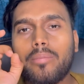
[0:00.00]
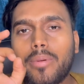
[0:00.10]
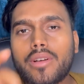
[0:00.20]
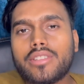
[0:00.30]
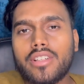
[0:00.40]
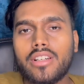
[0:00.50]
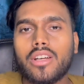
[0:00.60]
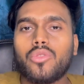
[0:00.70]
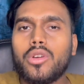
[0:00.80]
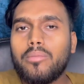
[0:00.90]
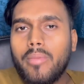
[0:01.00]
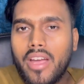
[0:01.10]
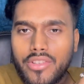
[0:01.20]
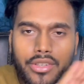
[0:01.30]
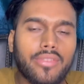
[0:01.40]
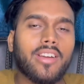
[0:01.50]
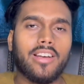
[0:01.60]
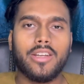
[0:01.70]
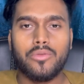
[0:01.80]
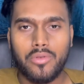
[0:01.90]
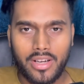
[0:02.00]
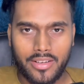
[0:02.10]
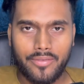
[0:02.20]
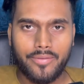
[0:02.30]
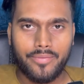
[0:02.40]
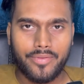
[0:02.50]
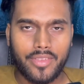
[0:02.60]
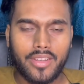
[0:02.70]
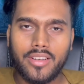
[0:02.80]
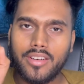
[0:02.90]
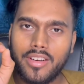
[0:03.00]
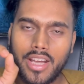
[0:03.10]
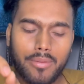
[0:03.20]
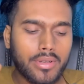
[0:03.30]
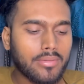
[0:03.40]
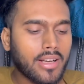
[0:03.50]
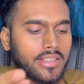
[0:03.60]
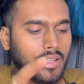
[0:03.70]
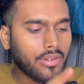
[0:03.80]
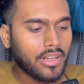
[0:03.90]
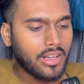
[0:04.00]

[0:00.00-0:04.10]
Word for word: परसेंट है कोई मैच ही फेल नहीं हुआ है नहीं विश्वास एक बार